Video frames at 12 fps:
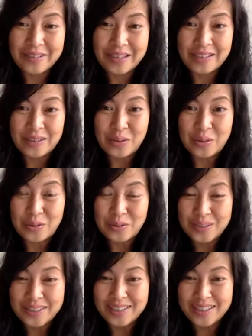fan cuồng
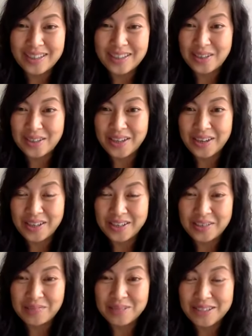của liên họ gọi là họ
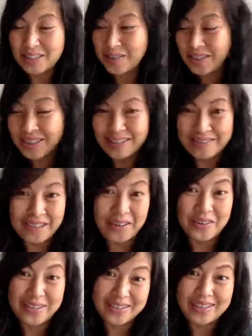là đồng chí của liên
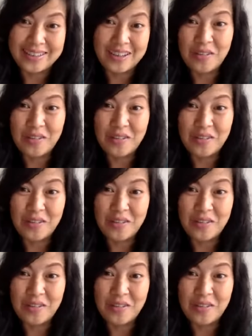họ đã từng